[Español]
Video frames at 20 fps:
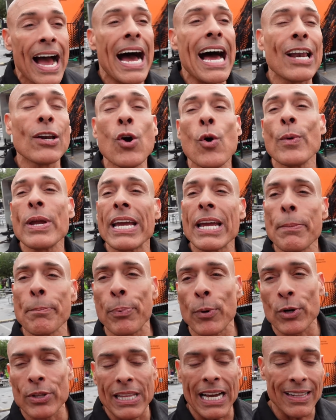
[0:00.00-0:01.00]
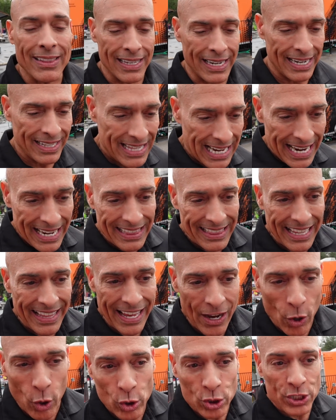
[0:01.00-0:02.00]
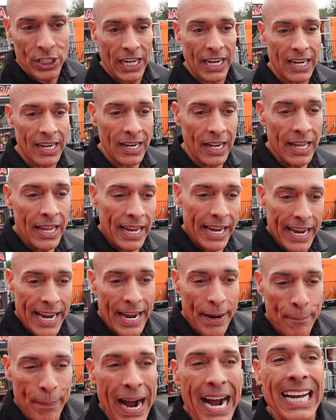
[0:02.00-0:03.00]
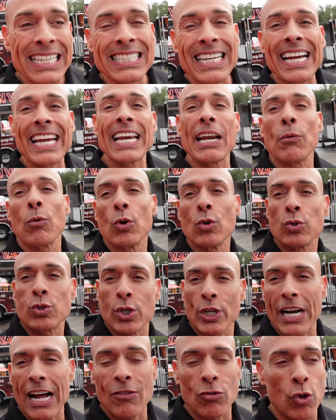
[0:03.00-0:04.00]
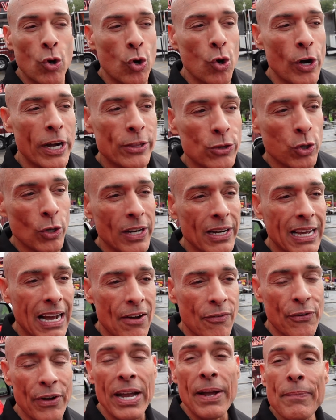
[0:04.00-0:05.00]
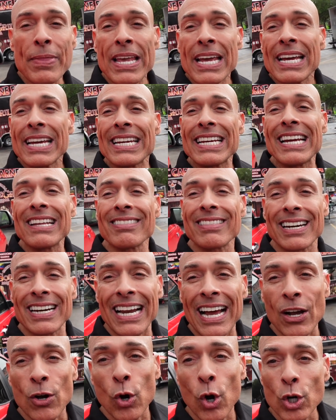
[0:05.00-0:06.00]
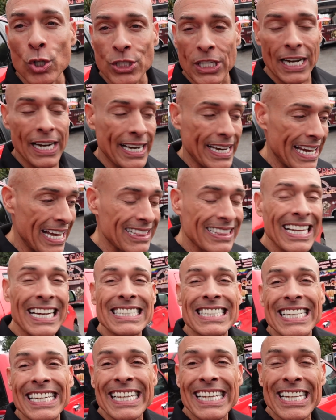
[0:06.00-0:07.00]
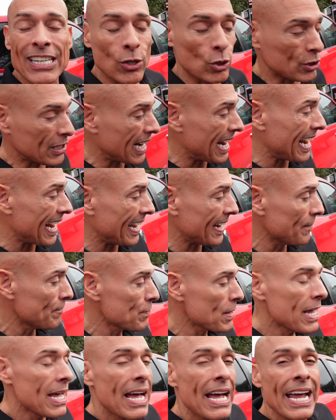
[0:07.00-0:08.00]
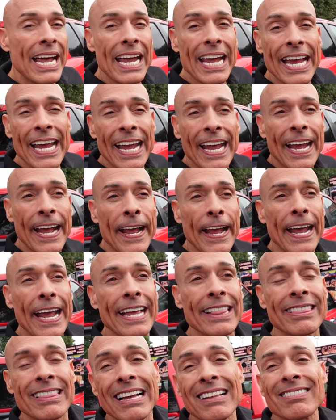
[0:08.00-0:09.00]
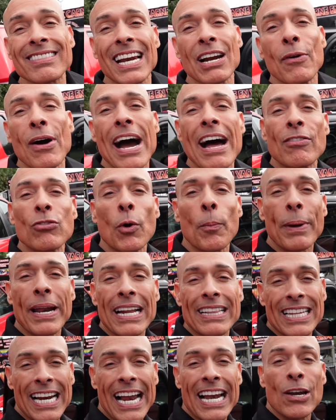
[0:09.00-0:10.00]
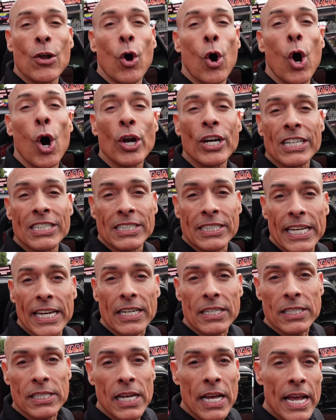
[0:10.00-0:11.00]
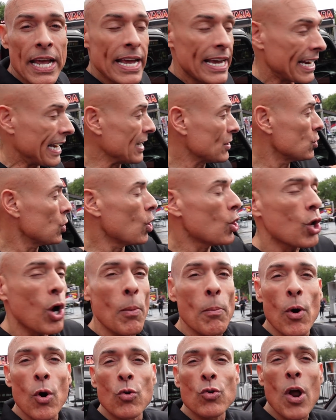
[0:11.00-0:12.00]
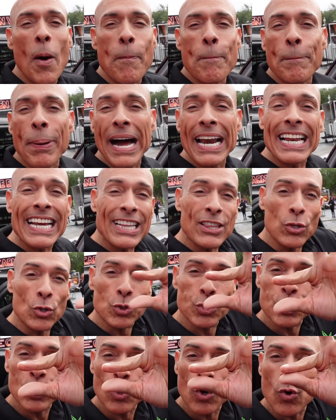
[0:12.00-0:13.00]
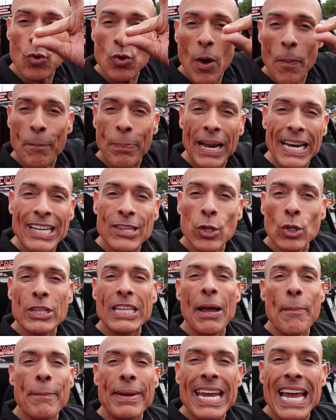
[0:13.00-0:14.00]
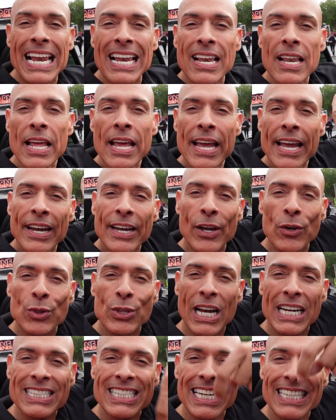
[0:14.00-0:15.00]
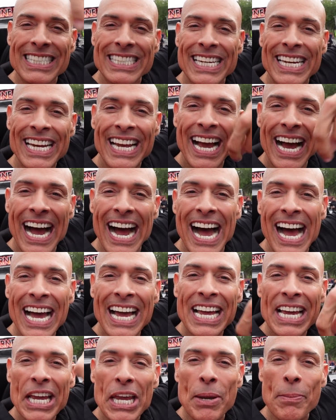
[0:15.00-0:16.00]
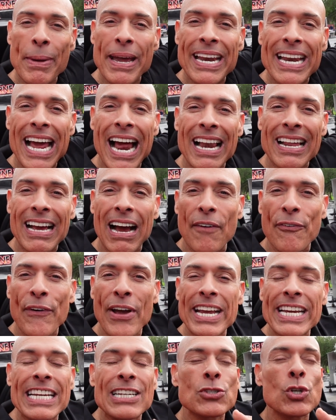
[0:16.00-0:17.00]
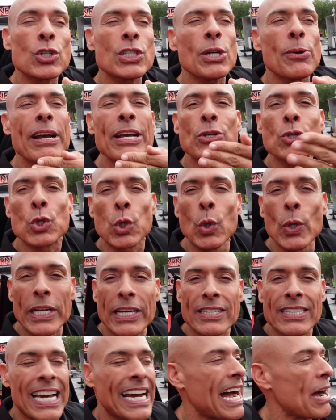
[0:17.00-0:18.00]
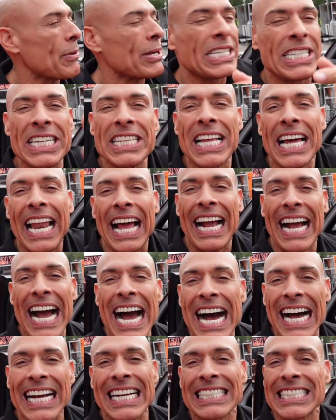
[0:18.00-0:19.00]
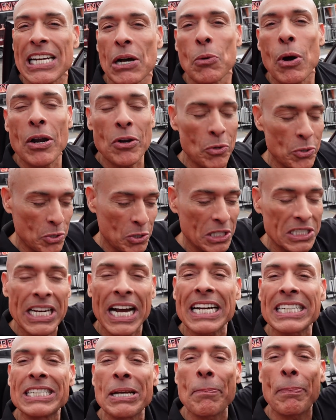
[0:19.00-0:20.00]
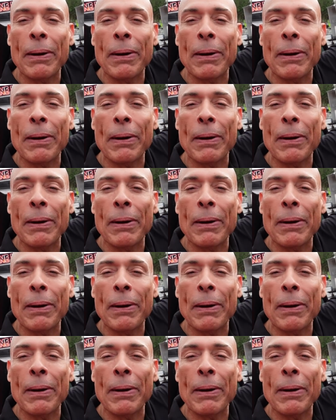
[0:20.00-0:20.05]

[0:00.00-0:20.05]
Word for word: Algo bien importante que esta gente de Hoskel eh, van a seguir evolucionando con esto del café. Y entre las cosas que han decidido traer eh, están trabajando para traer los honey sticks, que son como unos palitos, unos palitos de miel que usted hace así ah, y menea el café y eso se ve chulín, llega a visita a la casa o algo y usted saca ese